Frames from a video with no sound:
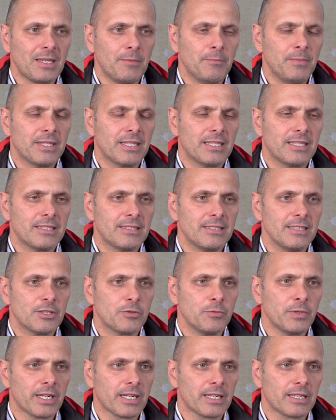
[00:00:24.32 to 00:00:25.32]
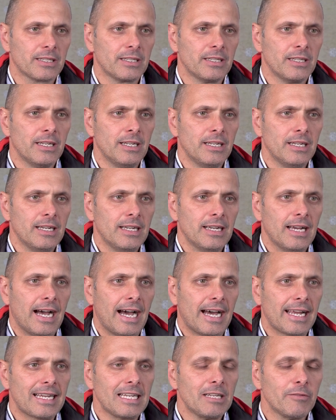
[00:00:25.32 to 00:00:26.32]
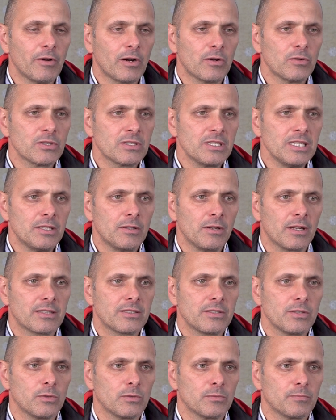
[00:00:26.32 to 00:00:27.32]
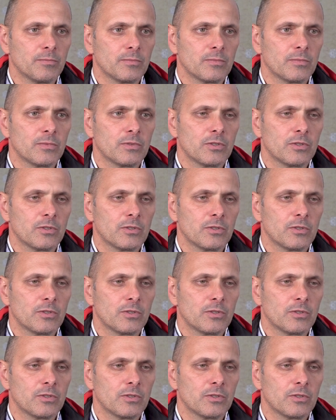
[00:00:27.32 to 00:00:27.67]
mit einer sehr schwierigen Anlieferungssituation.